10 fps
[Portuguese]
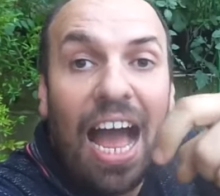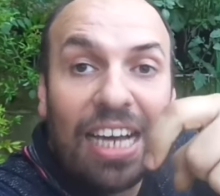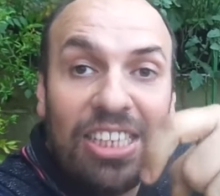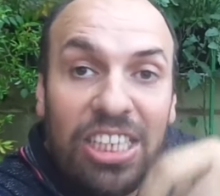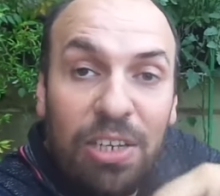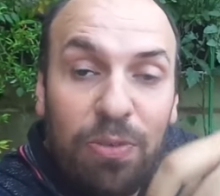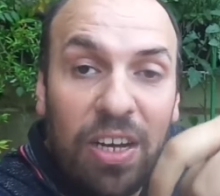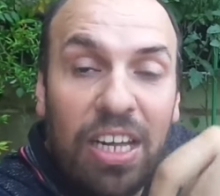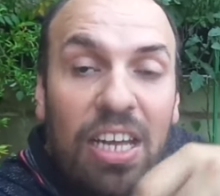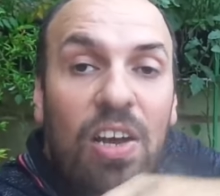
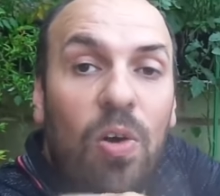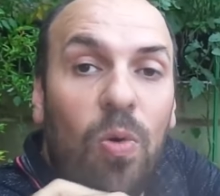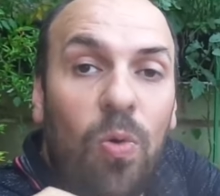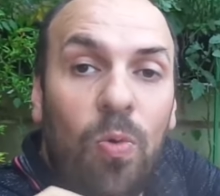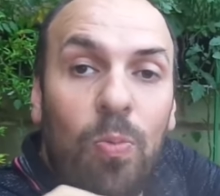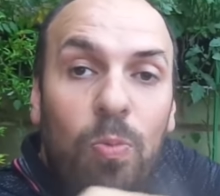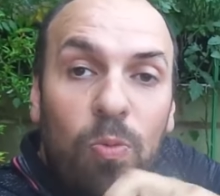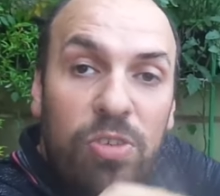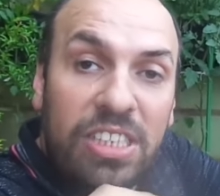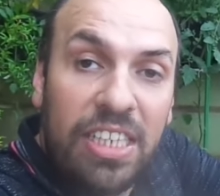Ativa um
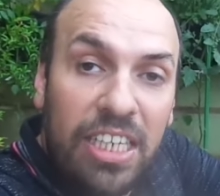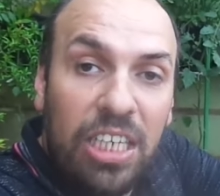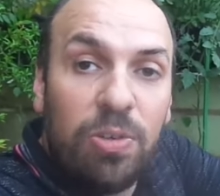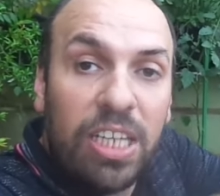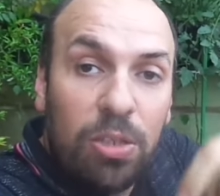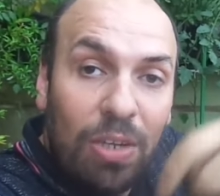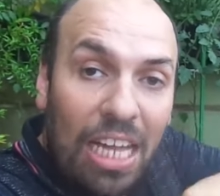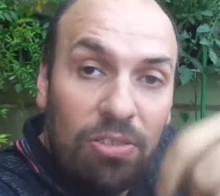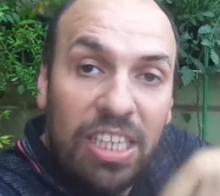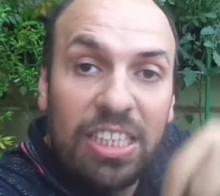sininho que tem do
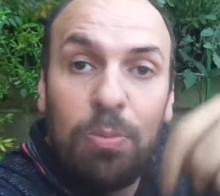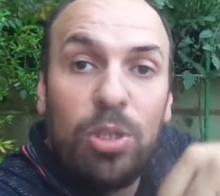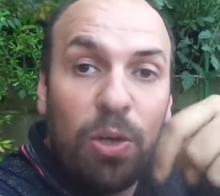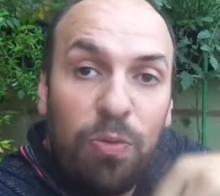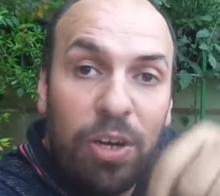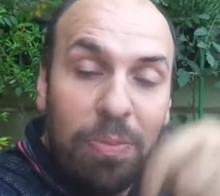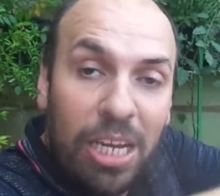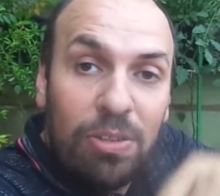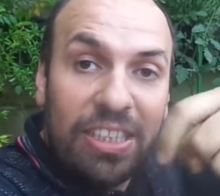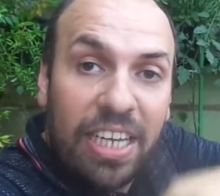lado desse botão
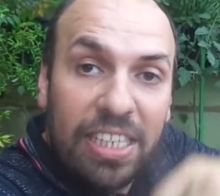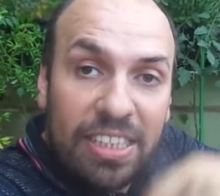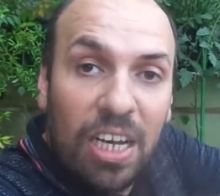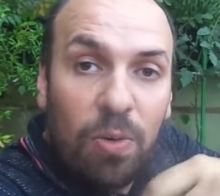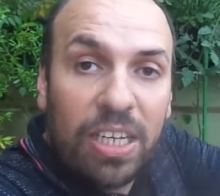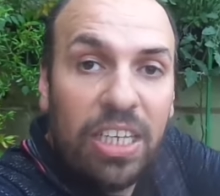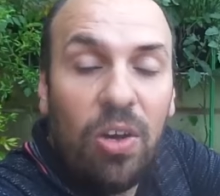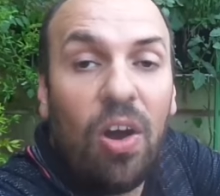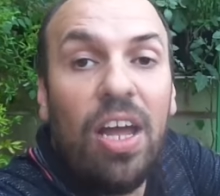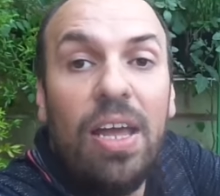vermelho inscrição
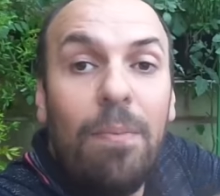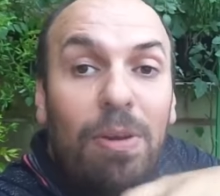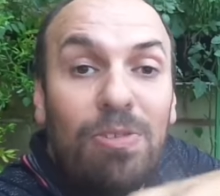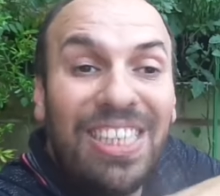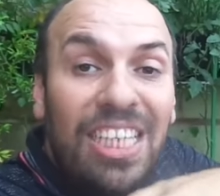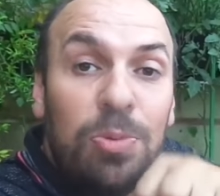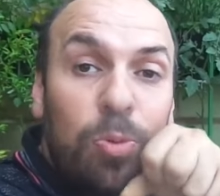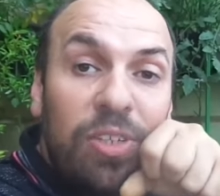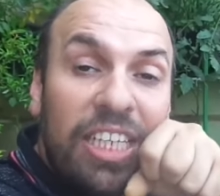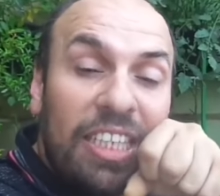aqui, ó, para você
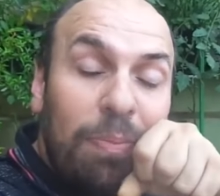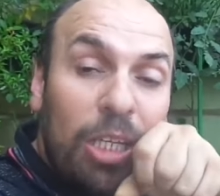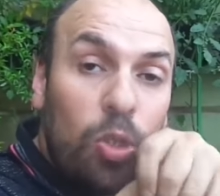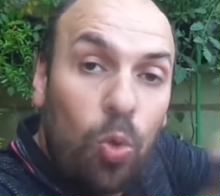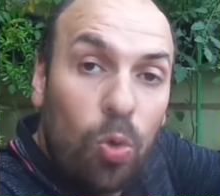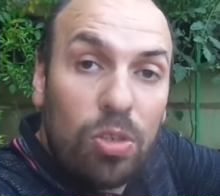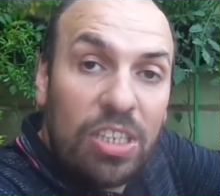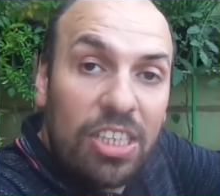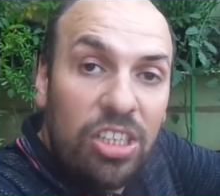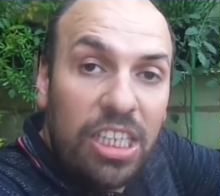responder, receber
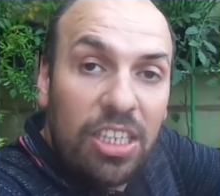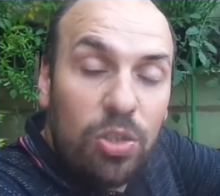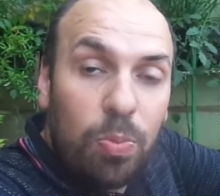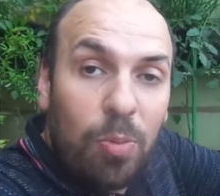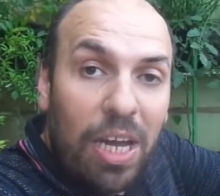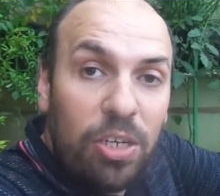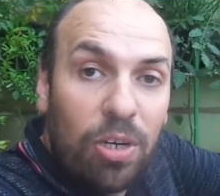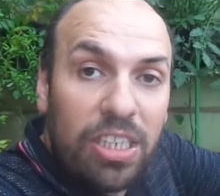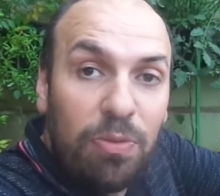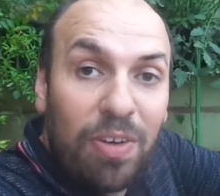todas as dicas do pomar e
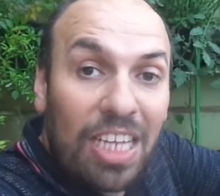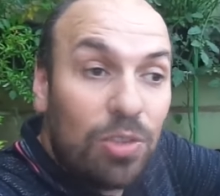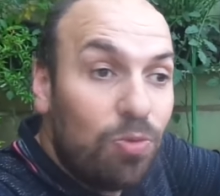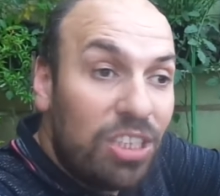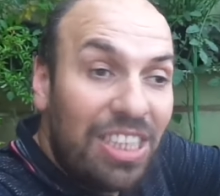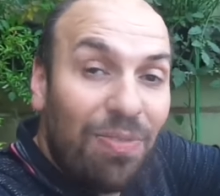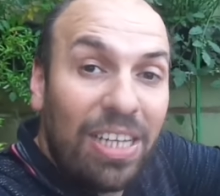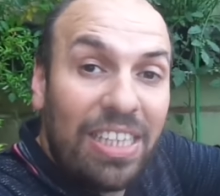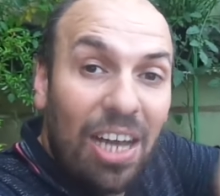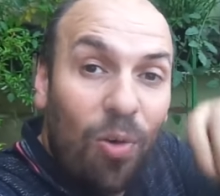horta em vasos. Você
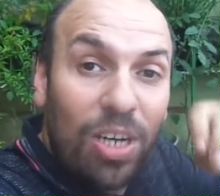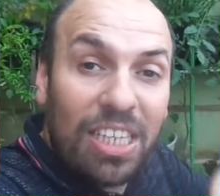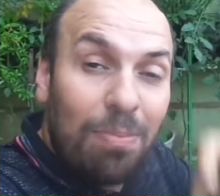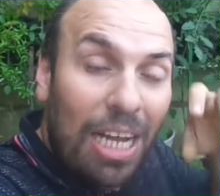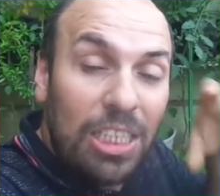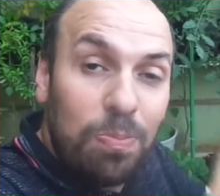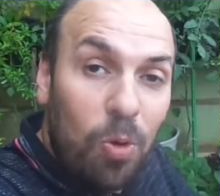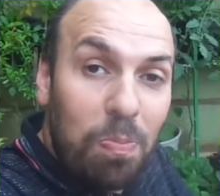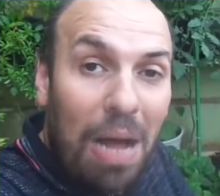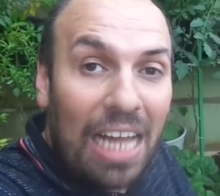vai ter a horta mais
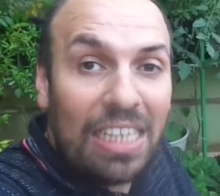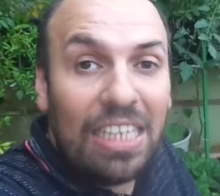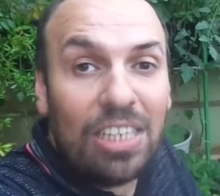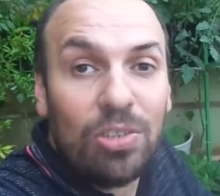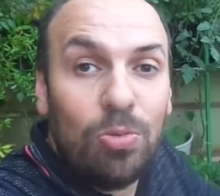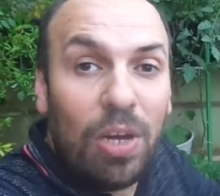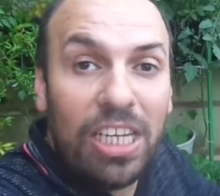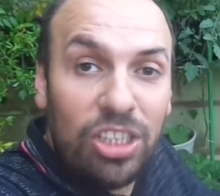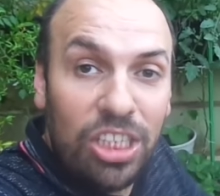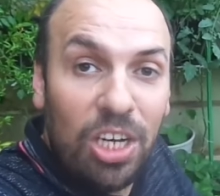bombada da sua
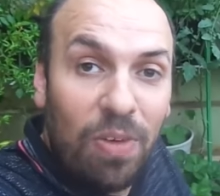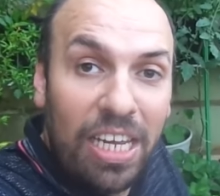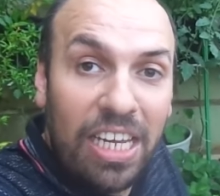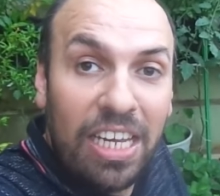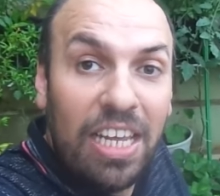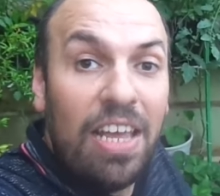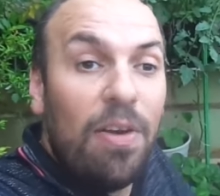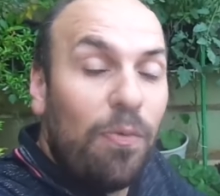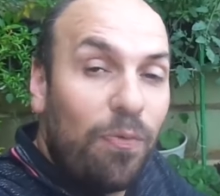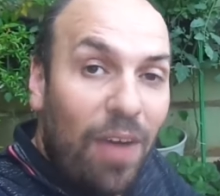região aí.
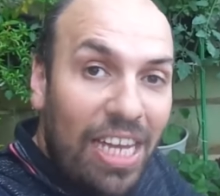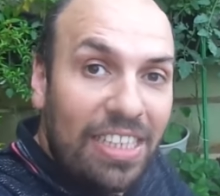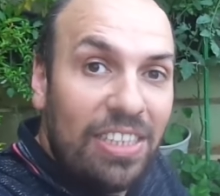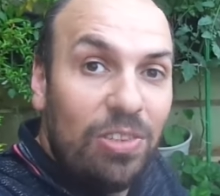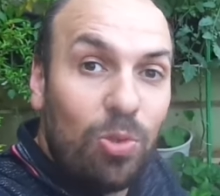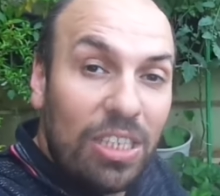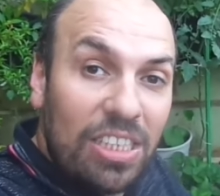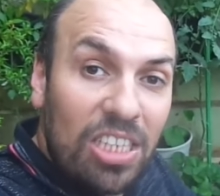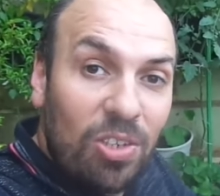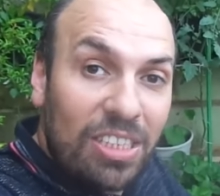Faz
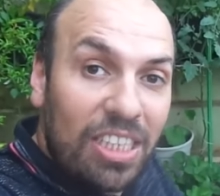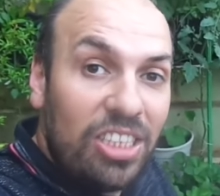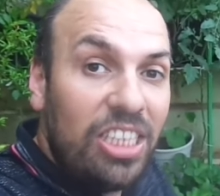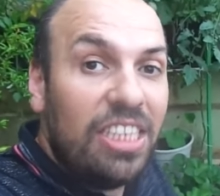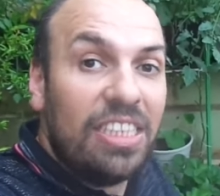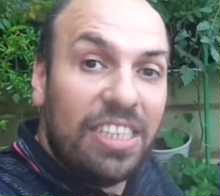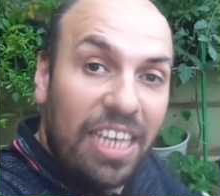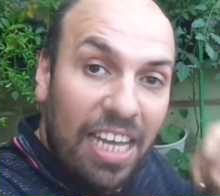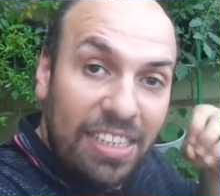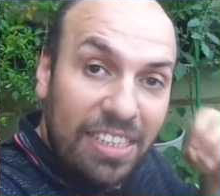todas as nossas dicas
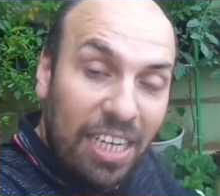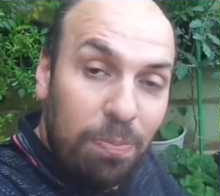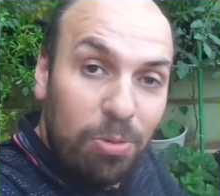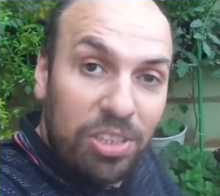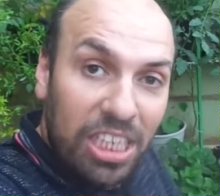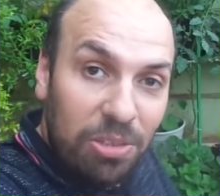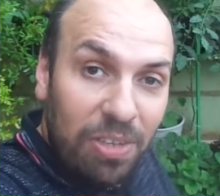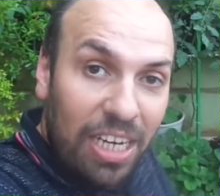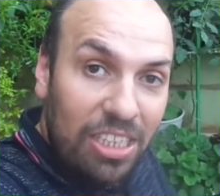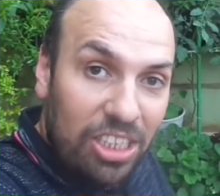que é 100%
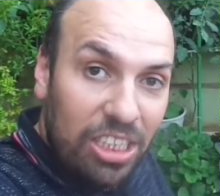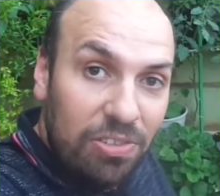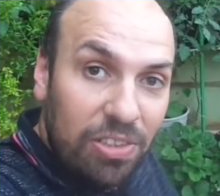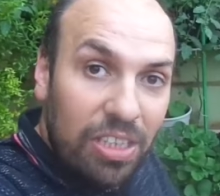garantido.